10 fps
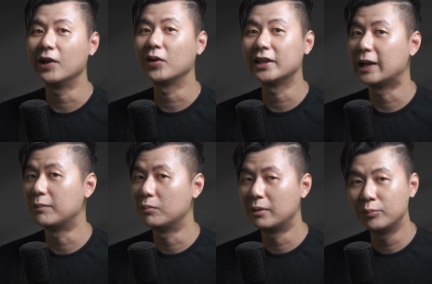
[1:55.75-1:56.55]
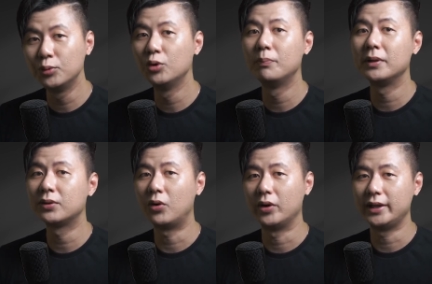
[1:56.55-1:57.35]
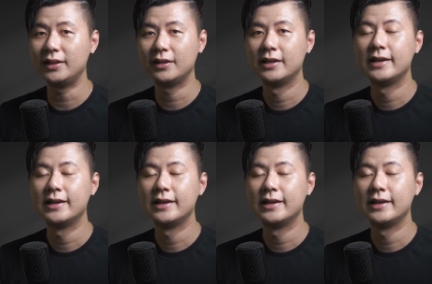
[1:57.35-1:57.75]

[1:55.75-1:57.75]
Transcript: kalau kita mau membunuh Bitcoin.